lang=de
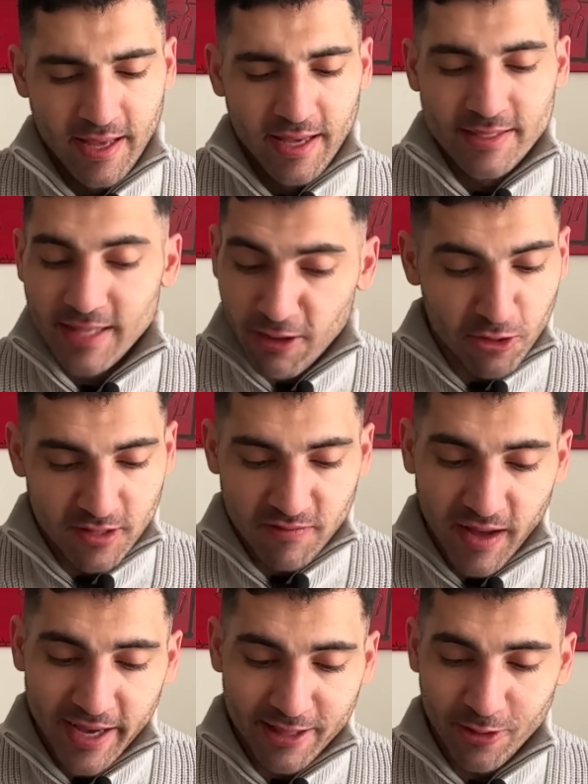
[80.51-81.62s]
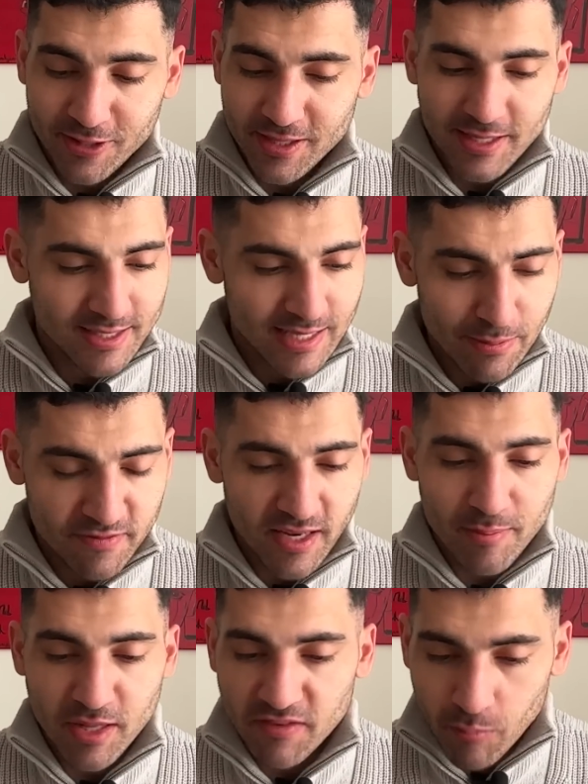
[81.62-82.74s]
Ich sage euch die Wahrheit, Leute, selbst wenn ihr
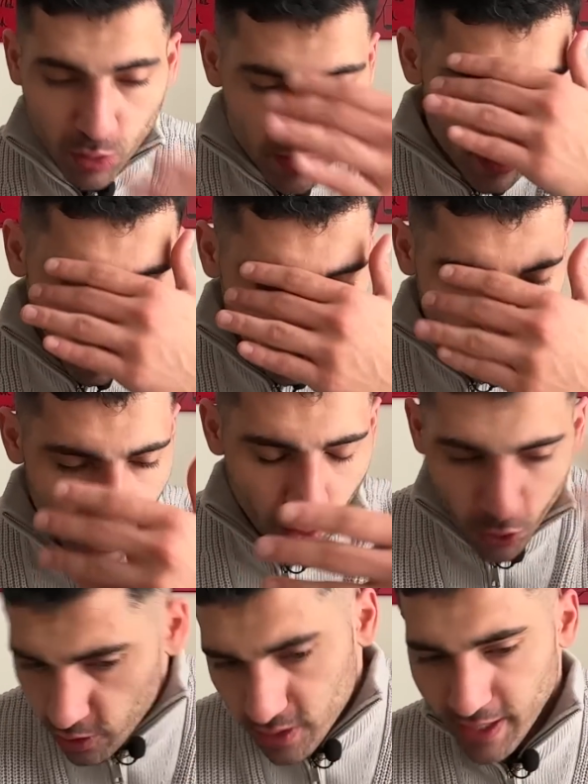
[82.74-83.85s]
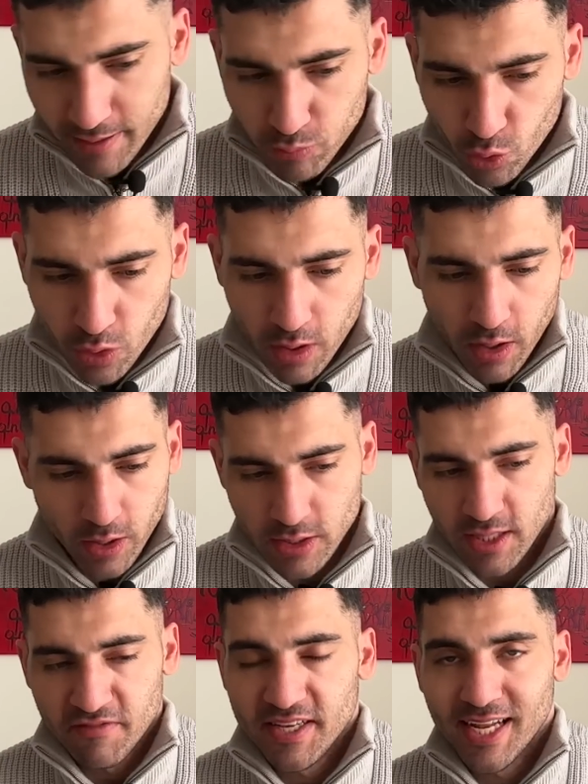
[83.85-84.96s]
mit verbundenen Augen irgendein Buch aus
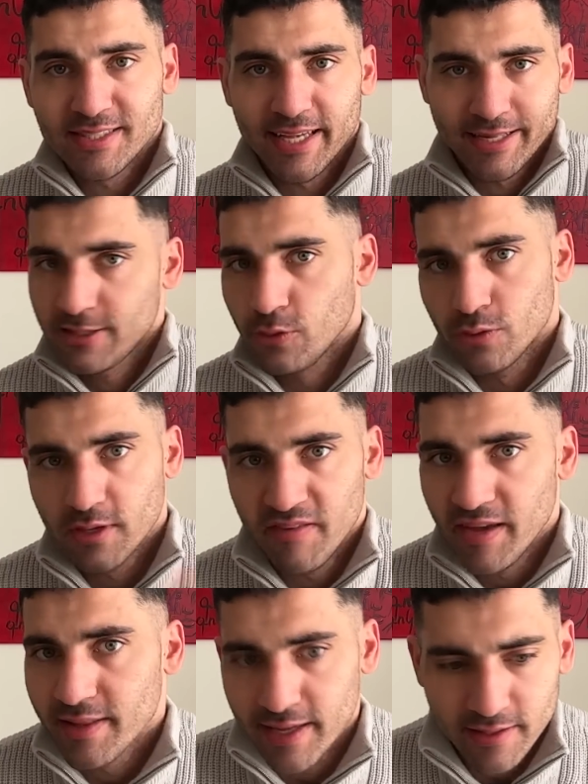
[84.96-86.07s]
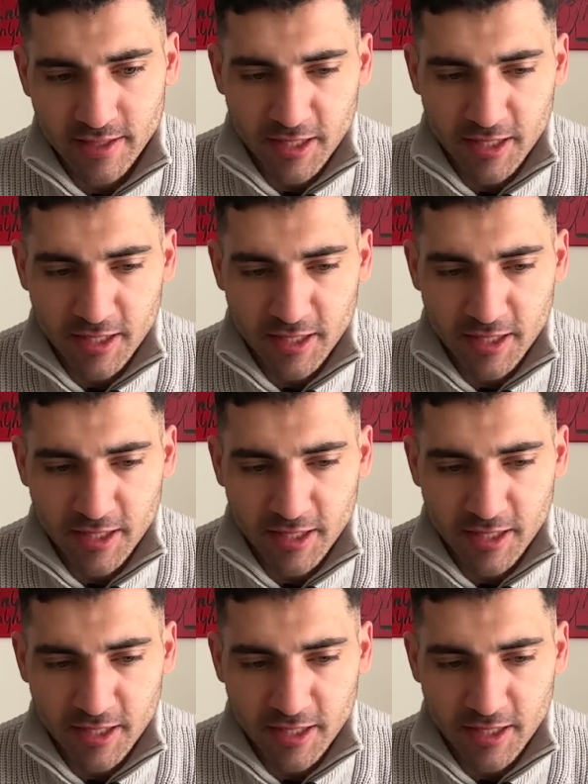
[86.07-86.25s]
der Finanzsektion gewählt hättet,